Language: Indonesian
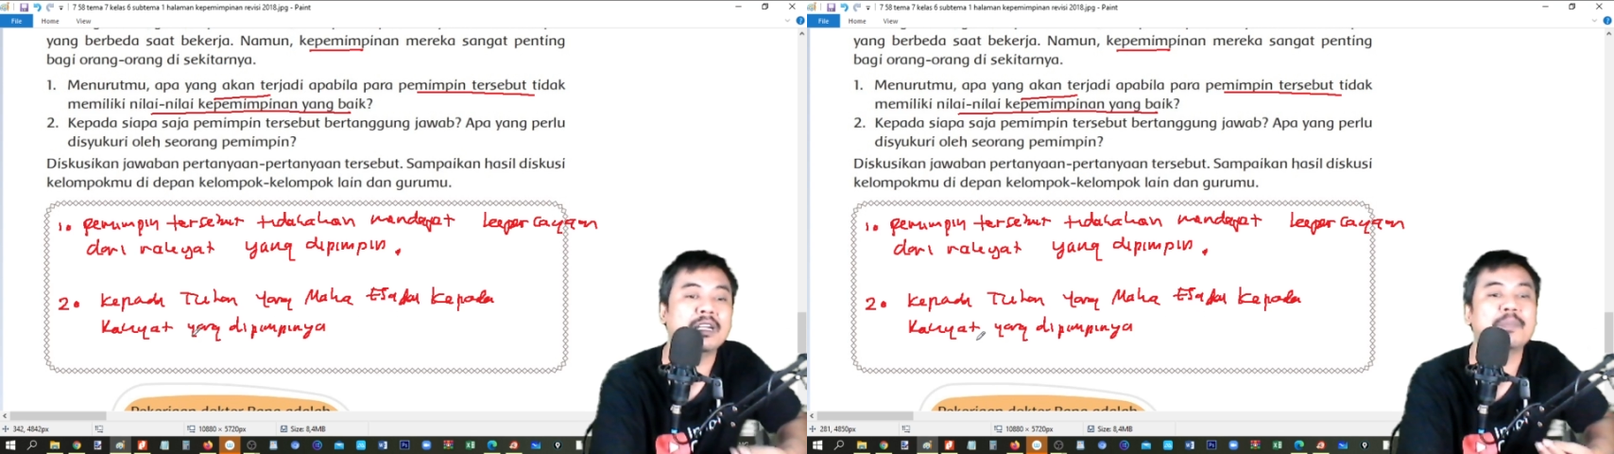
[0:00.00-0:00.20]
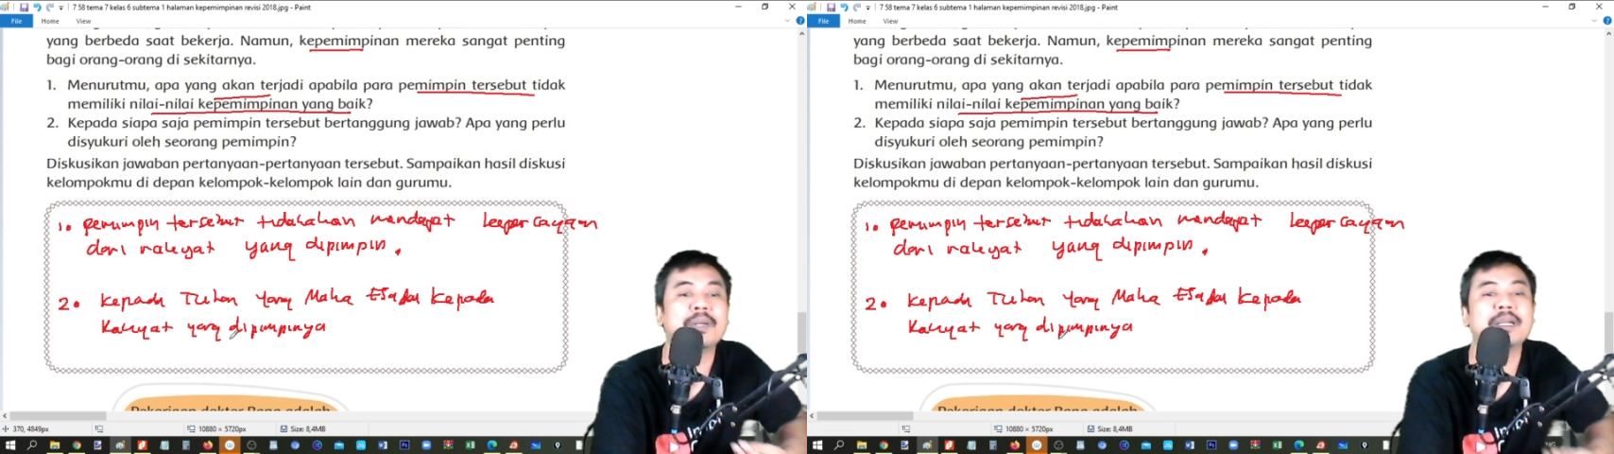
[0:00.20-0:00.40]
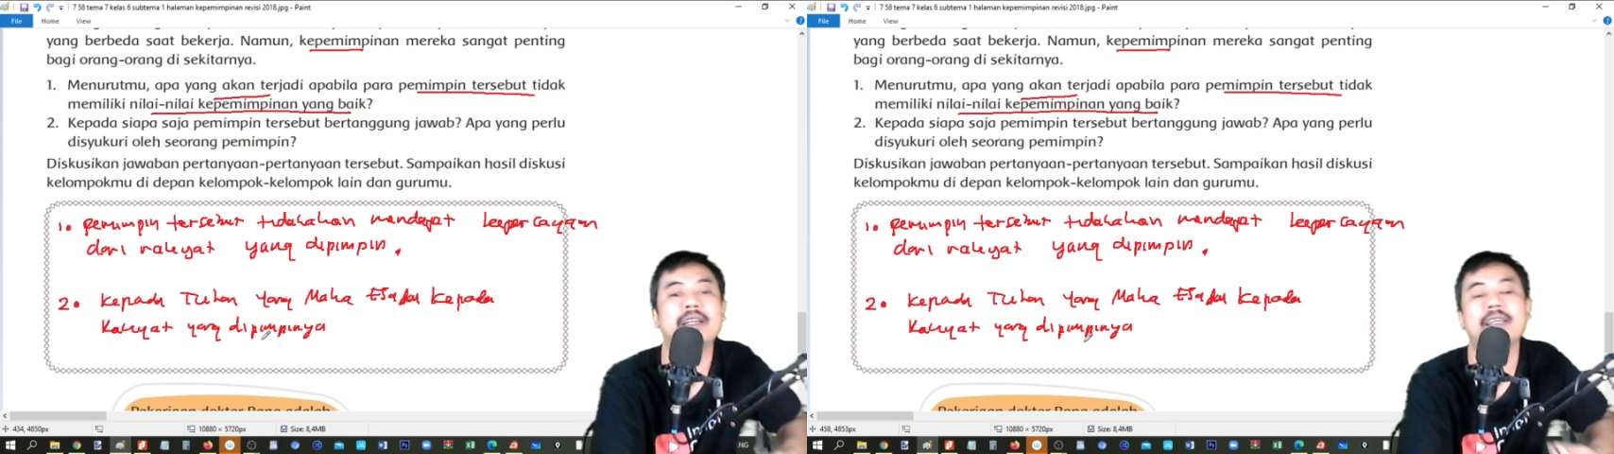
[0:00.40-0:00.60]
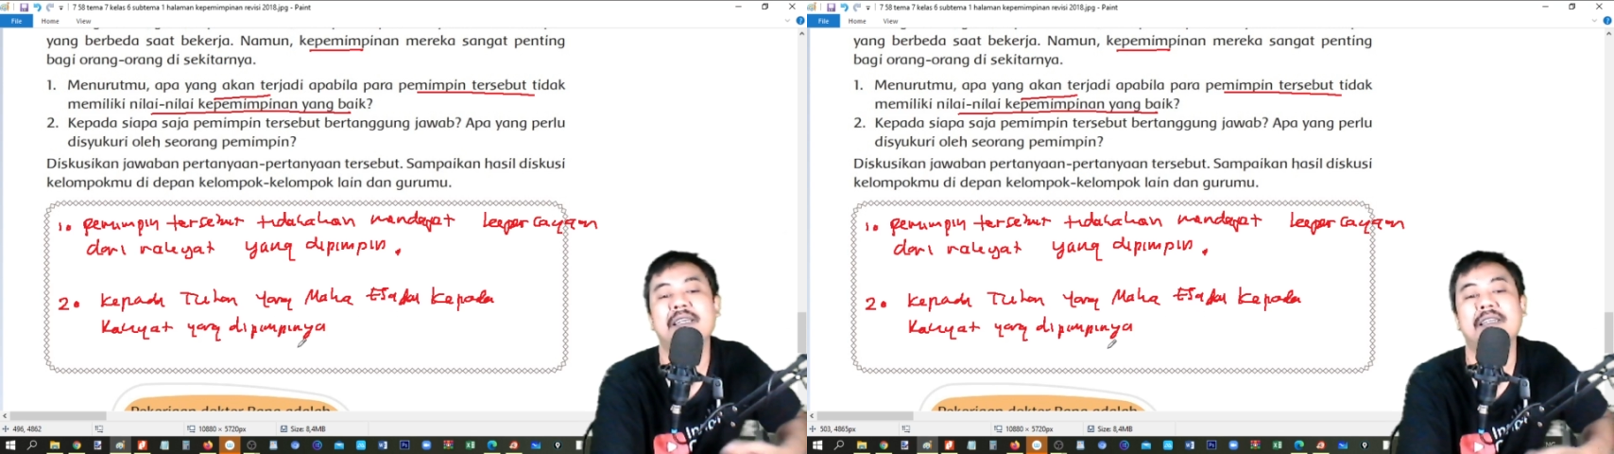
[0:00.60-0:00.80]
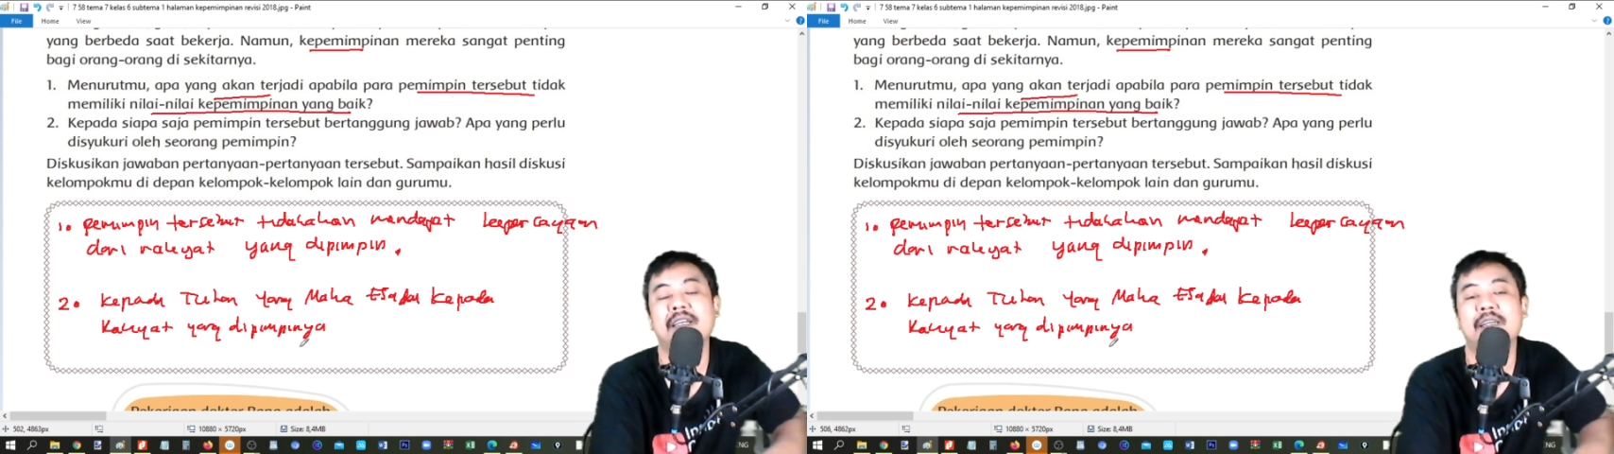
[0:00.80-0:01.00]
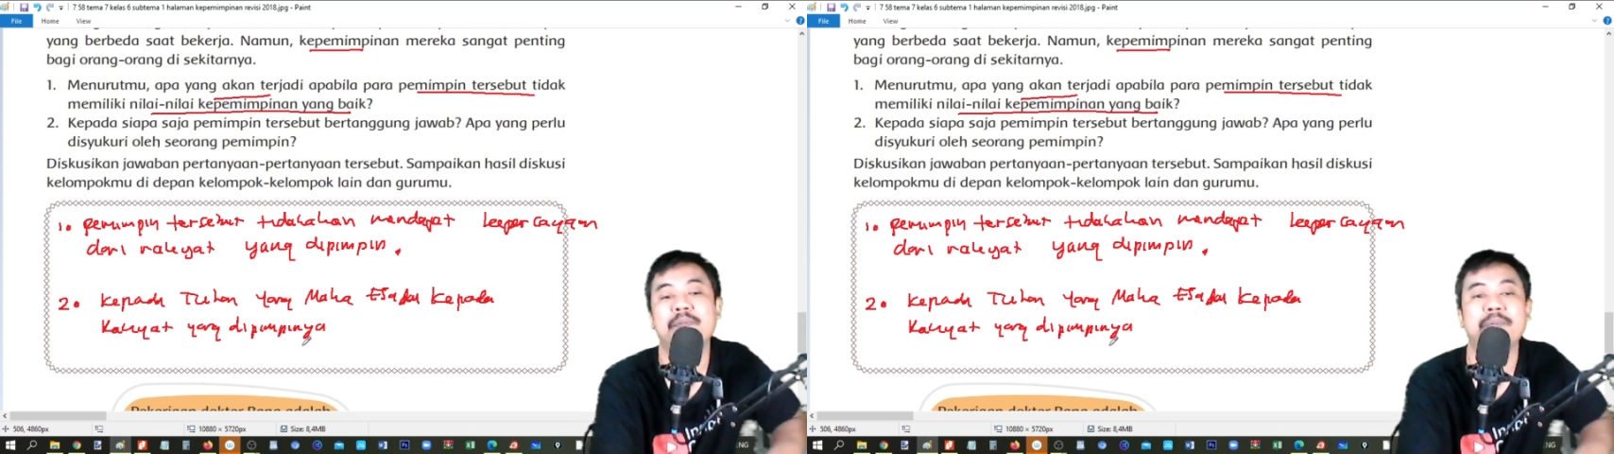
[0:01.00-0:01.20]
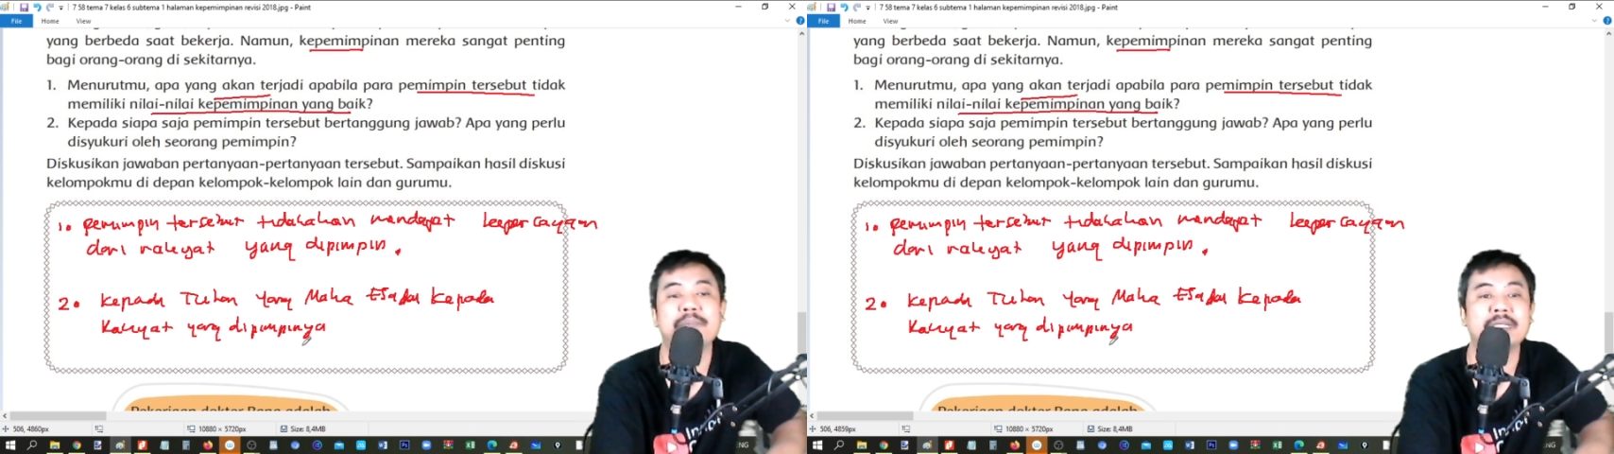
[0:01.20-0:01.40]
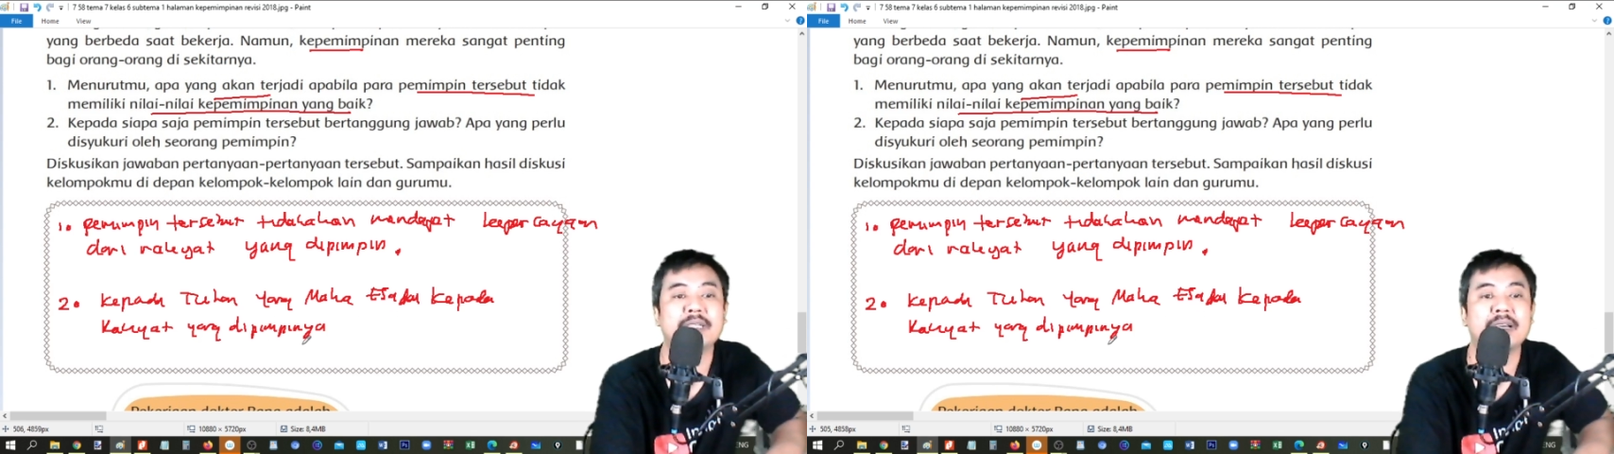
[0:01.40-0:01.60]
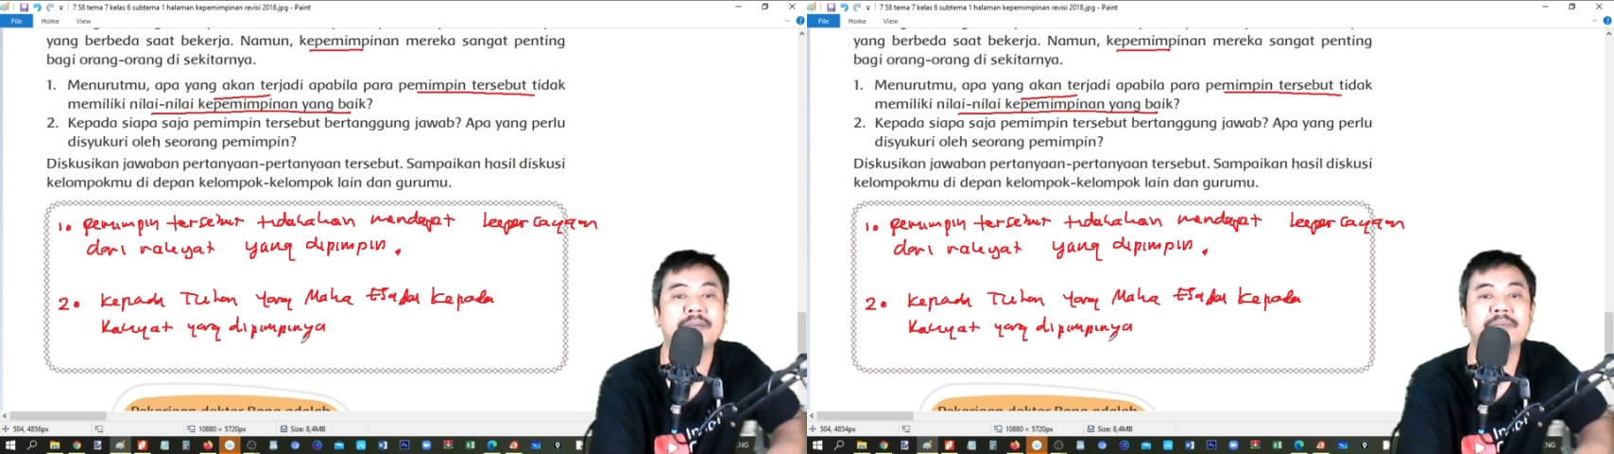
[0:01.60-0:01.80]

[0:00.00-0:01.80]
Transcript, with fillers: kepada rakyat yang dipimpinnya.